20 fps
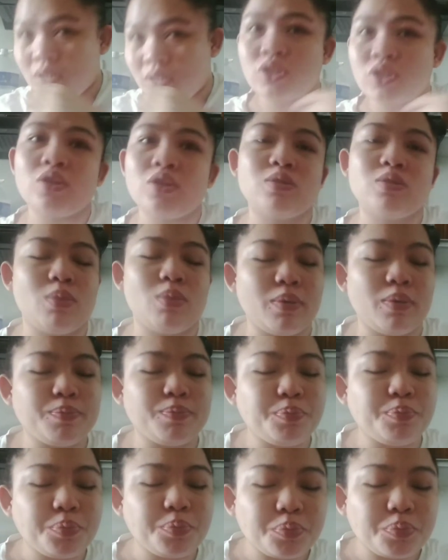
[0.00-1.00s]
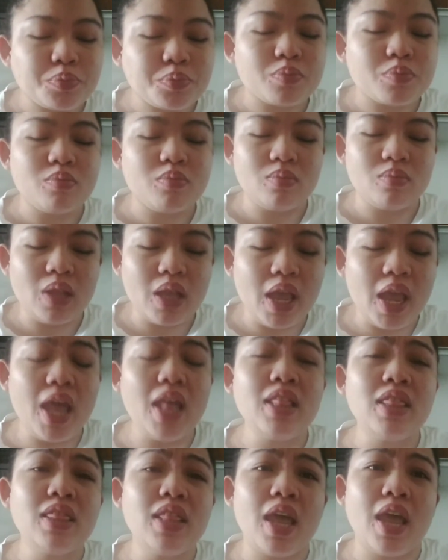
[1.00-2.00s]
Excuse me.
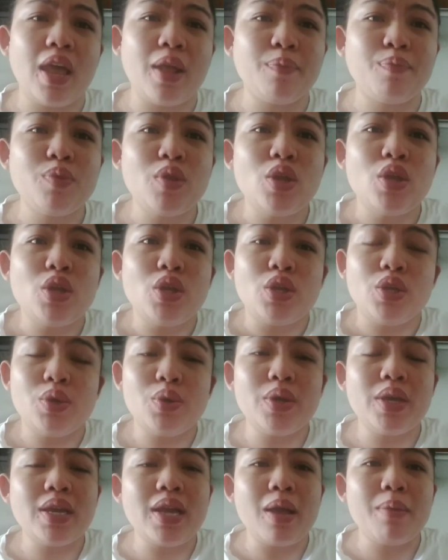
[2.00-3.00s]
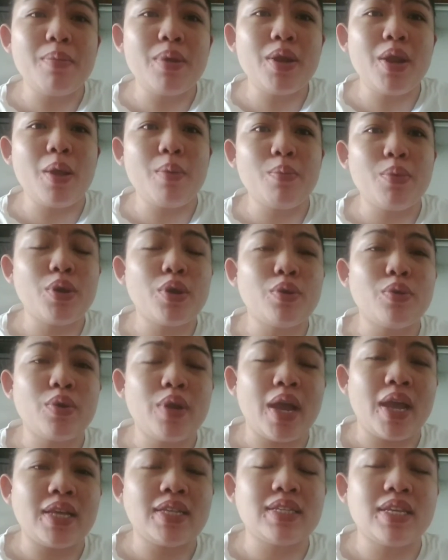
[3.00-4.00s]
And then, yung ikama number ko
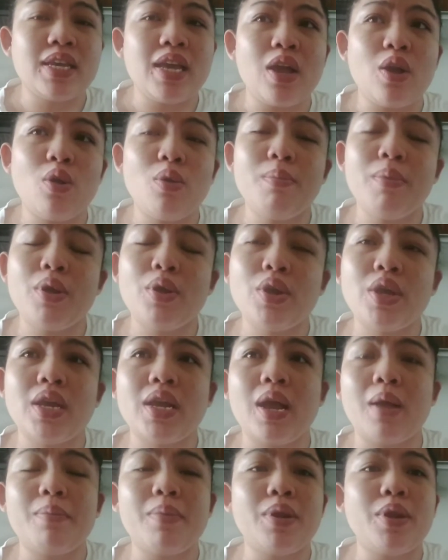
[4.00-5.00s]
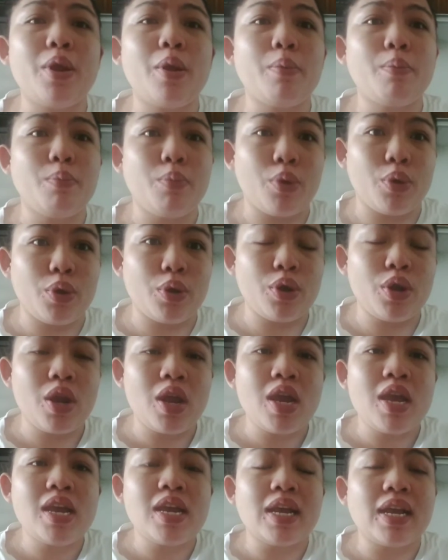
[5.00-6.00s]
guys, kaya ako mayroong ikama number,
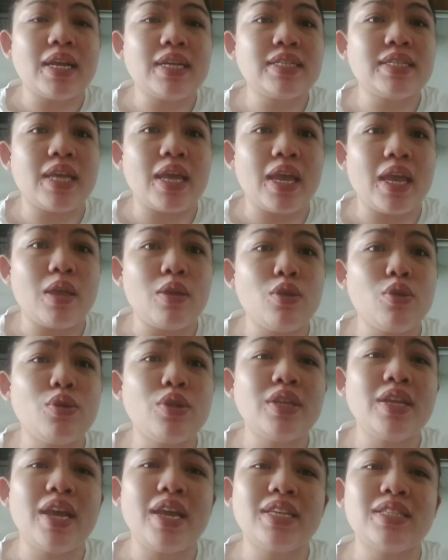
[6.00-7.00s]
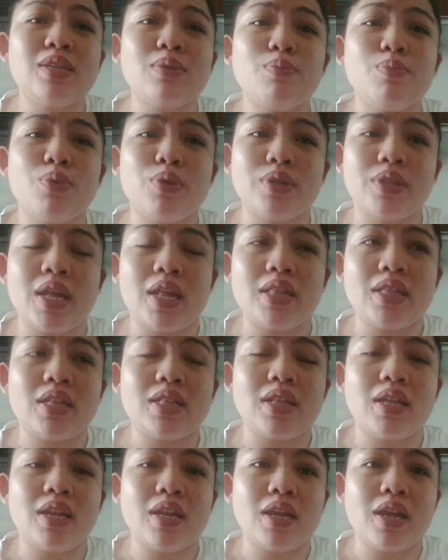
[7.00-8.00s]
kasi yun guys,
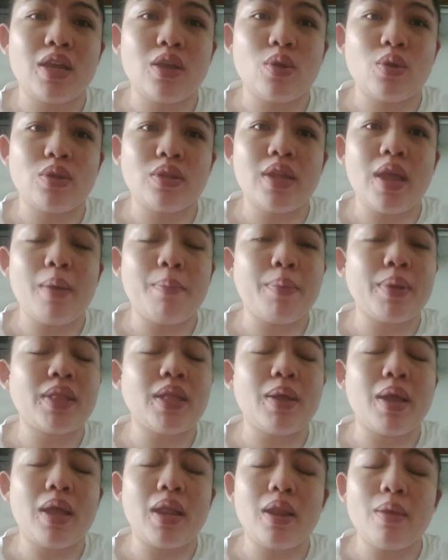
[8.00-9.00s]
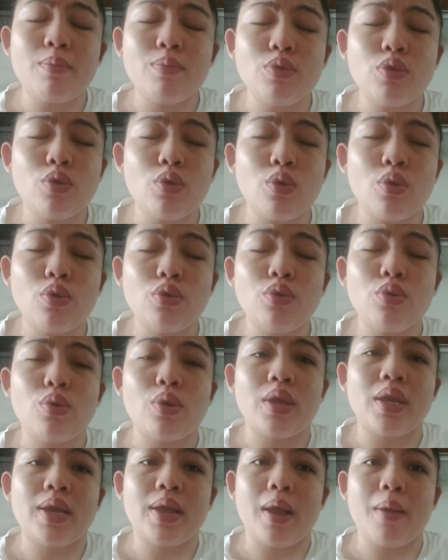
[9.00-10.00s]
importante talaga yun. Dapat alam nyo
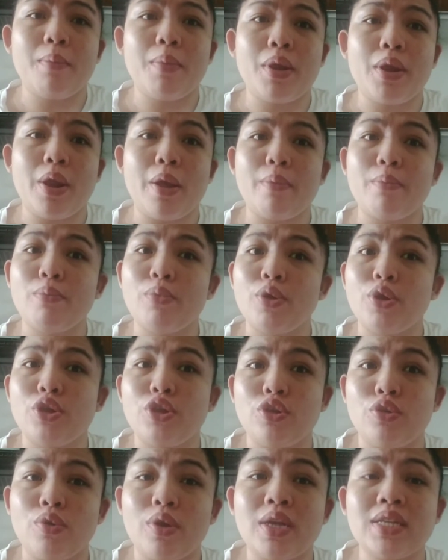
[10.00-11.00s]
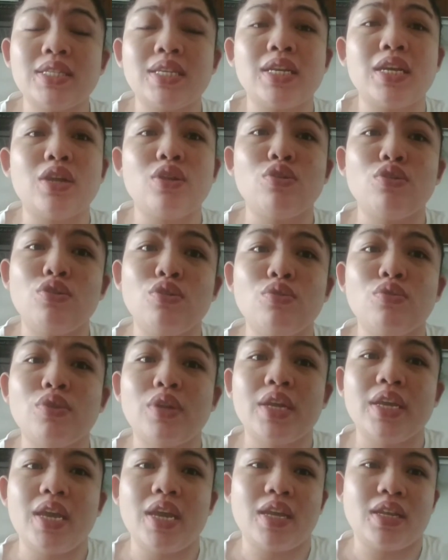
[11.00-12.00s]
yung ikama number nyo. Kasi ganun
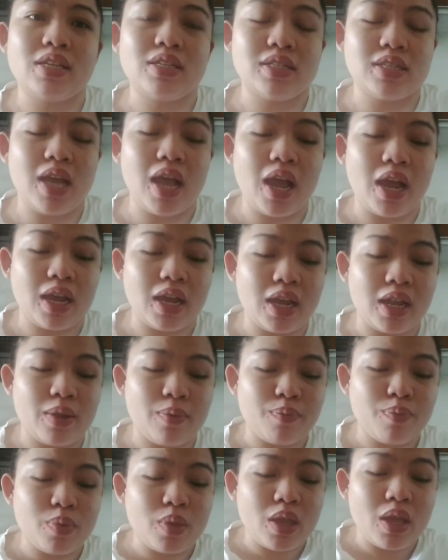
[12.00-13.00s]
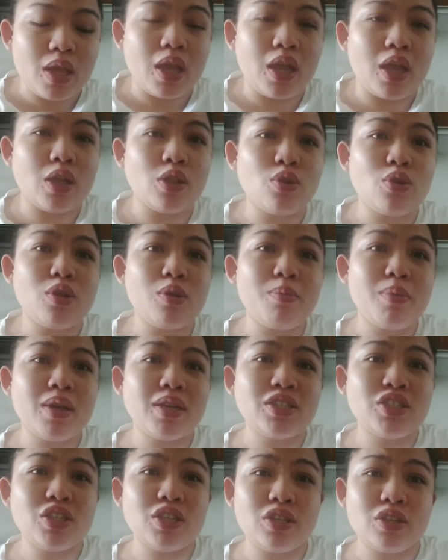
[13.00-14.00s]
yung nangyari sa akin. Ito
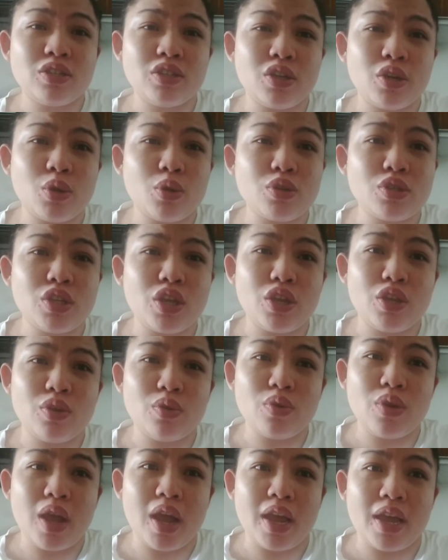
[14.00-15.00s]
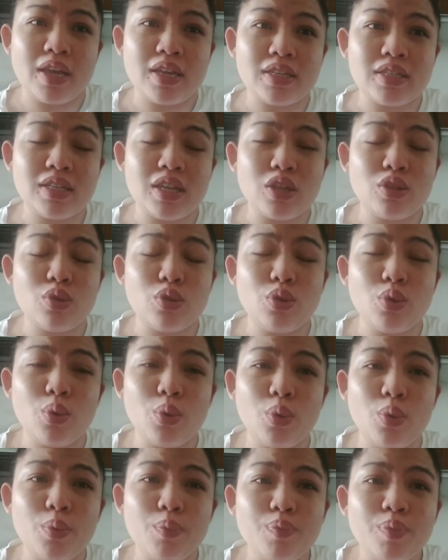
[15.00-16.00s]
namang sinishare ko sa inyo guys, ito
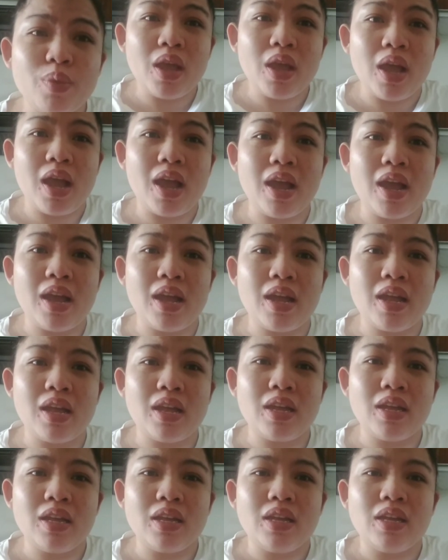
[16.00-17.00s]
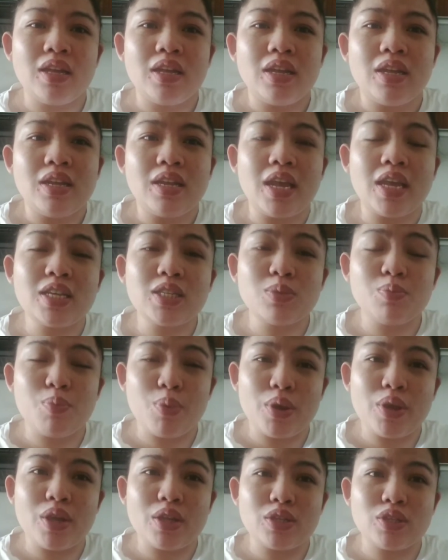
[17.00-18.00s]
yung uh,
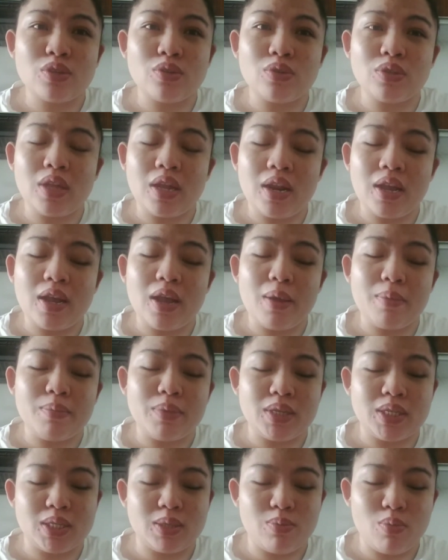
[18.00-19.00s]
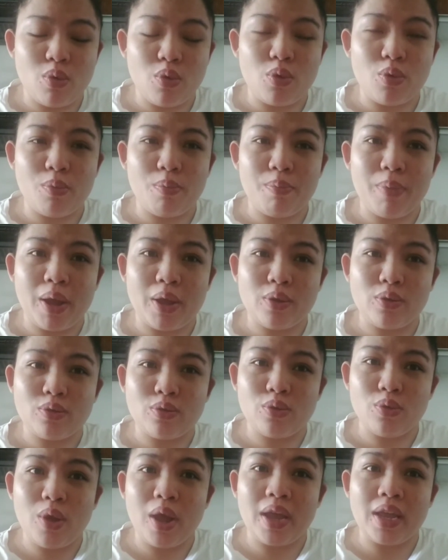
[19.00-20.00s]
na-experience ko talaga mismo kung paano
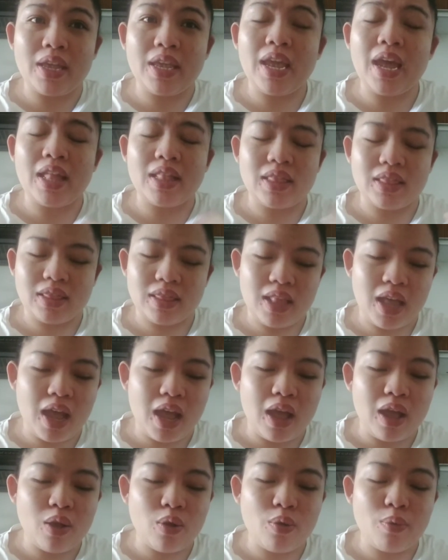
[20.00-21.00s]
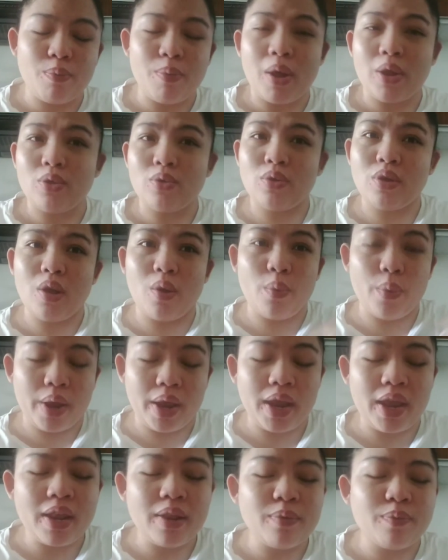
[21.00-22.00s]
to ihanda or paano
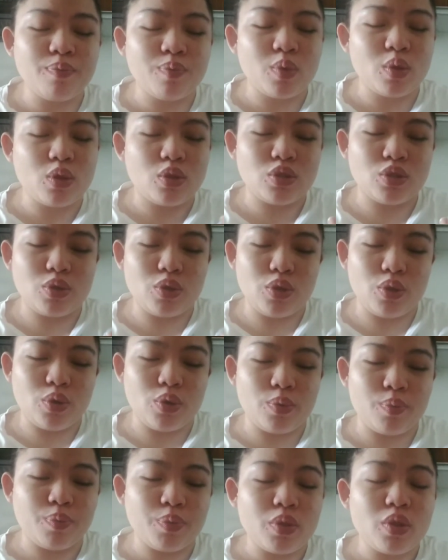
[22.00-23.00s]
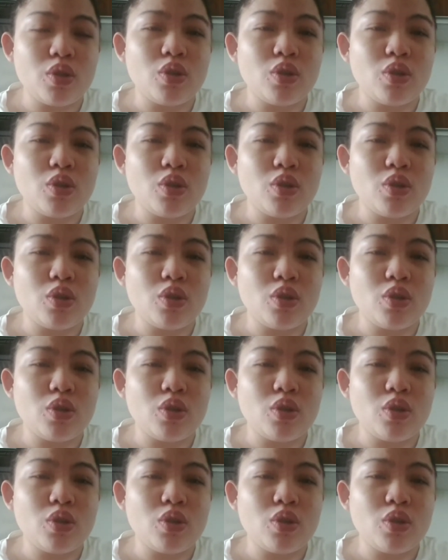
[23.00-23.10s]
gawin. So yun.